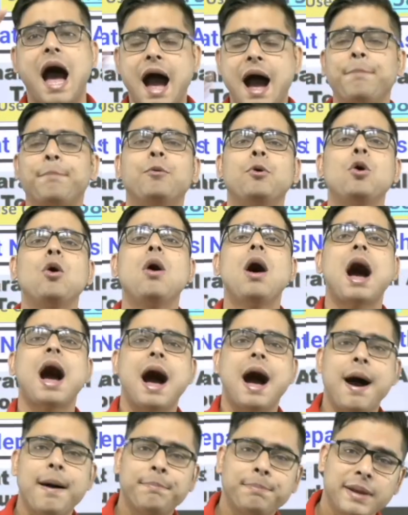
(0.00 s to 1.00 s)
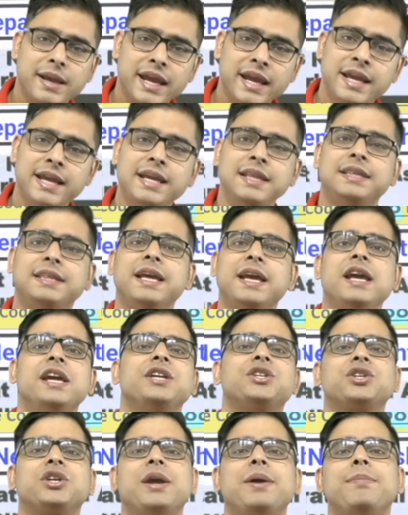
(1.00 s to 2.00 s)
आपको आपके ही
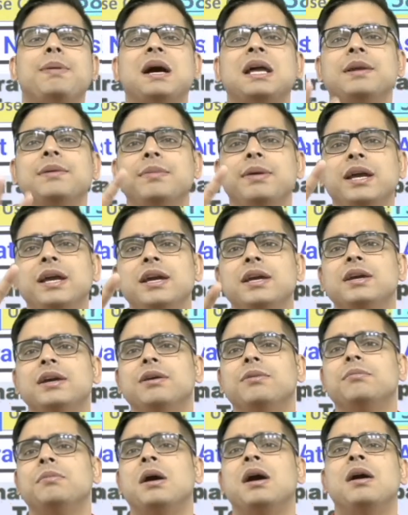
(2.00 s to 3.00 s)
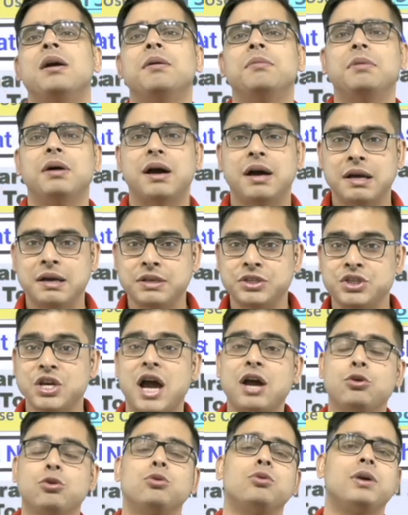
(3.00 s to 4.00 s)
देश के बारे में
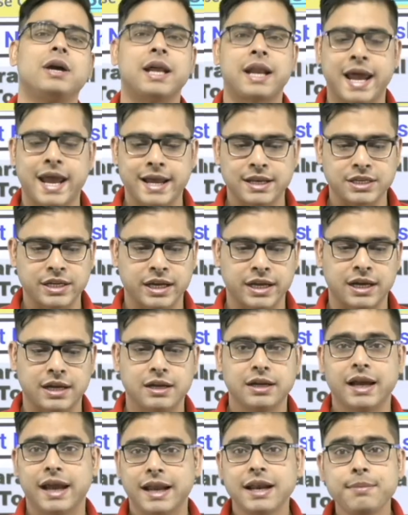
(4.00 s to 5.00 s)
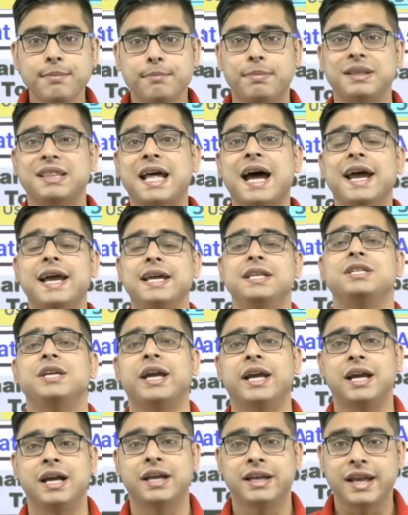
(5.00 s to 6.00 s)
जागरूक कराया जाएगा है ना बताया
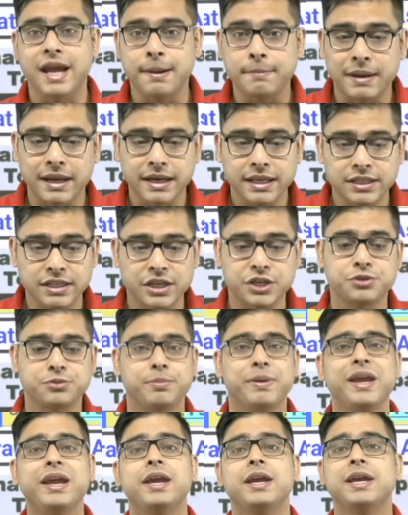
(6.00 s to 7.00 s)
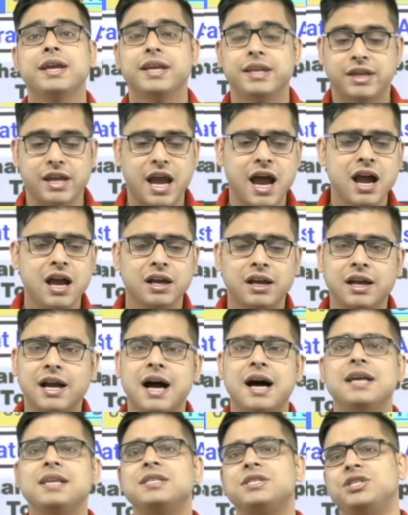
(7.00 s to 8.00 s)
जाएगा कि हमारे देश में क्या
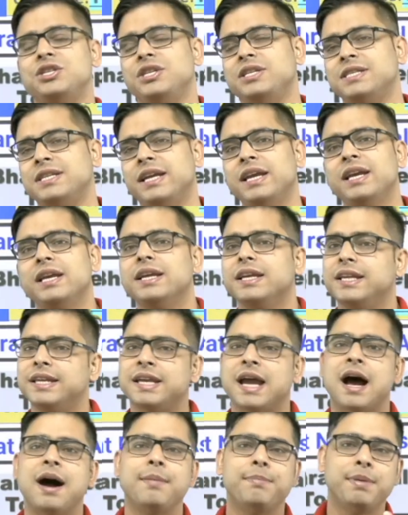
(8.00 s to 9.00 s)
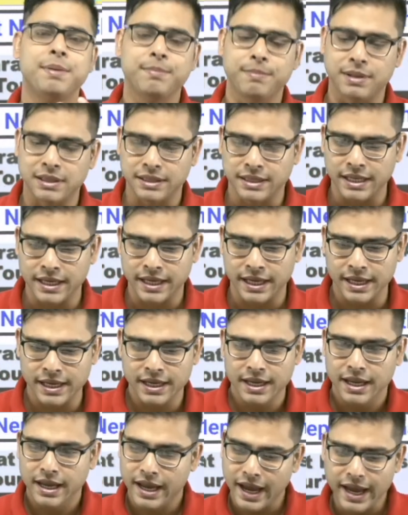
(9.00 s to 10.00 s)
खास चीज़ें यहाँ पे मिलती हैं
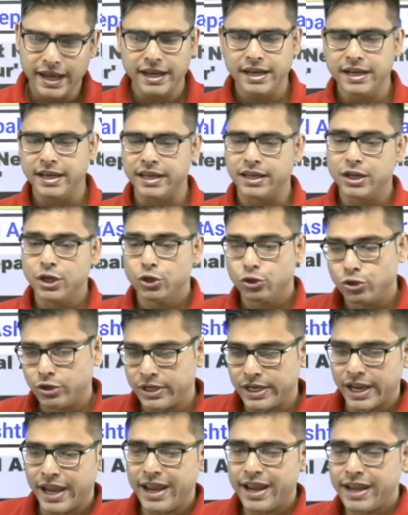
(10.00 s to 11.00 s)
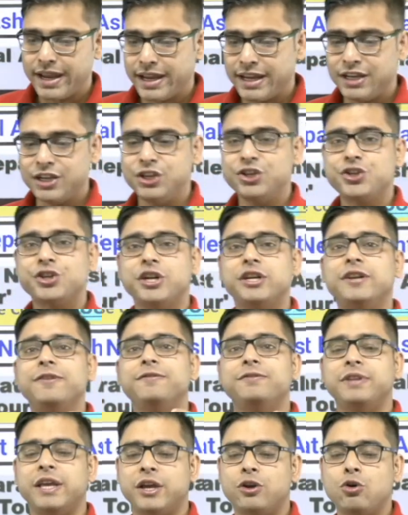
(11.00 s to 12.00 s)
है कि नहीं तो ये
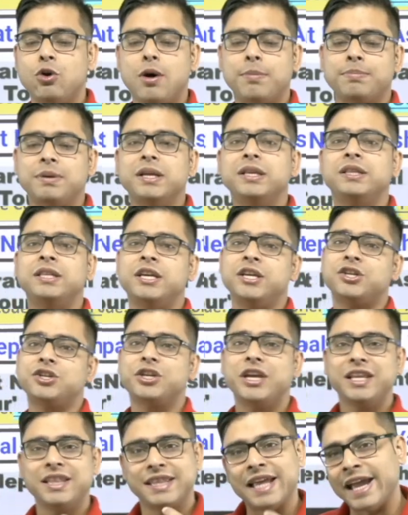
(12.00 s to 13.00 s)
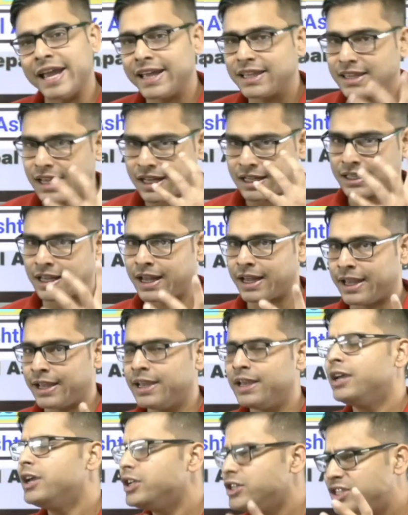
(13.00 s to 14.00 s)
इनिशिएटिव देखो अपने देश के तहत आता है
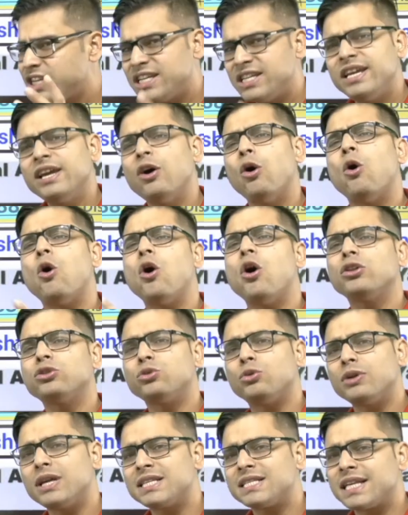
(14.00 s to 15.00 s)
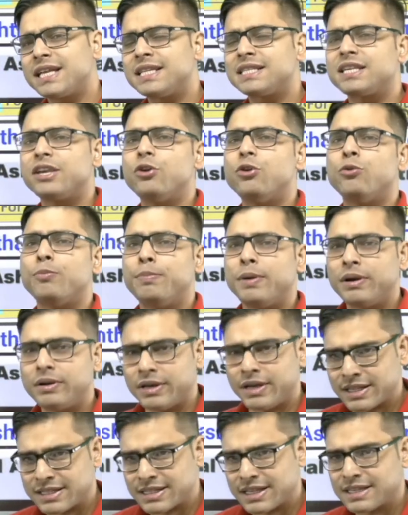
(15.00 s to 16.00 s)
चलिए और थोड़ा सा इसके ऊपर
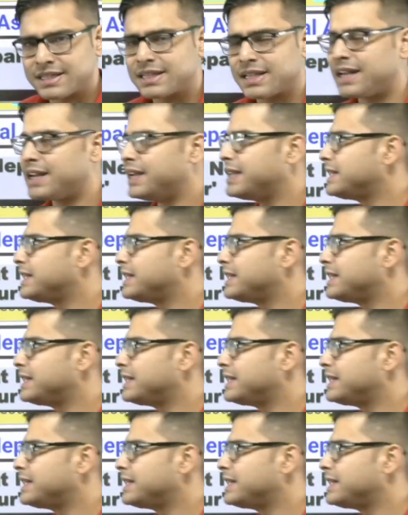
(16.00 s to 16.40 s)
डिस्कस कर